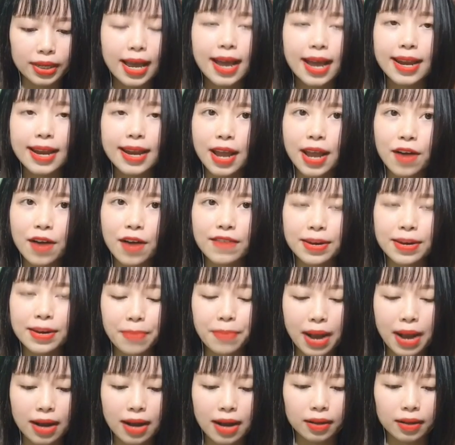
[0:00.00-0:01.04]
Đào Văn
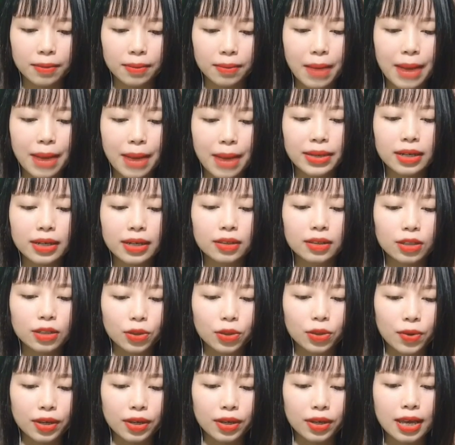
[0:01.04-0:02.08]
Bằng 34 tuổi
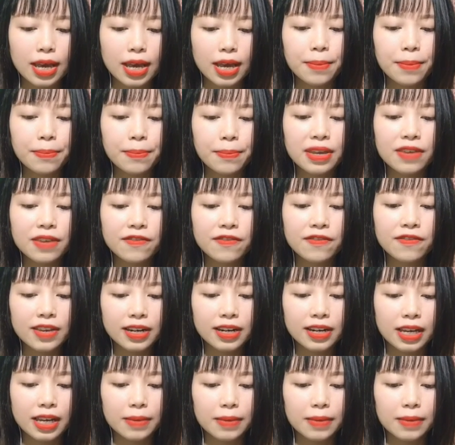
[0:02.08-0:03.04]
bị Viện Kiểm